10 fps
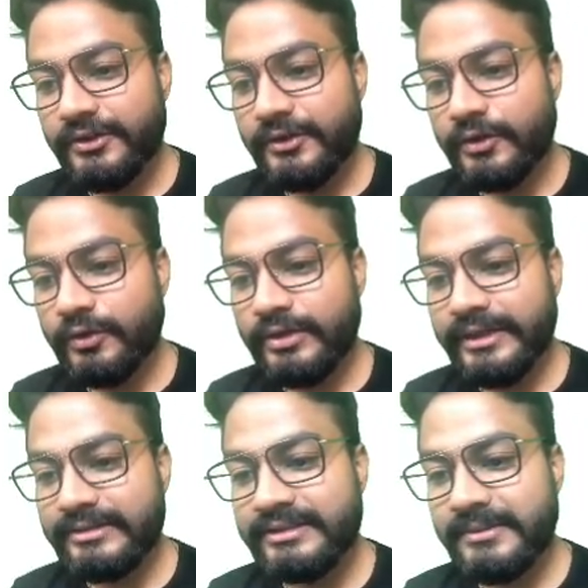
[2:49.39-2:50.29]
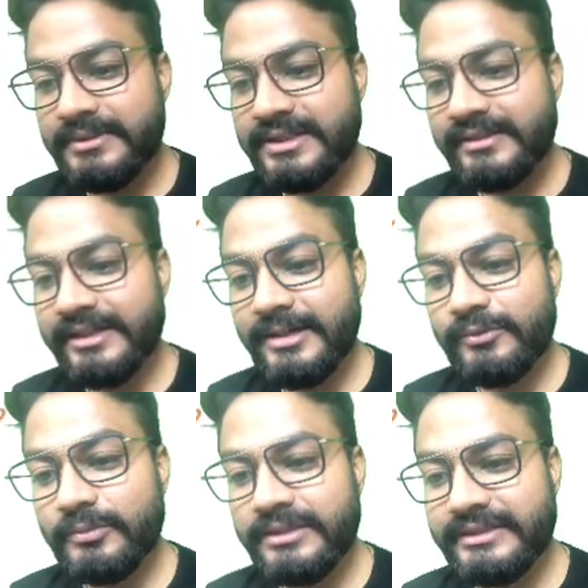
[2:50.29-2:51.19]
क्रोकोडाइल्स की प्रजाति
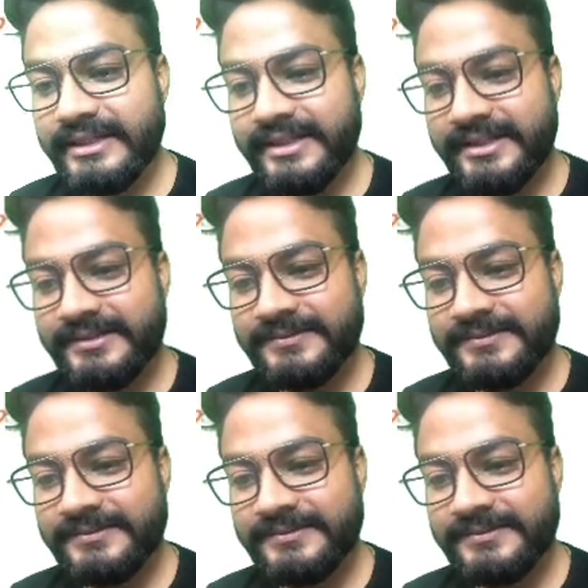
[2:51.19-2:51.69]
आपको मिल जाएंगी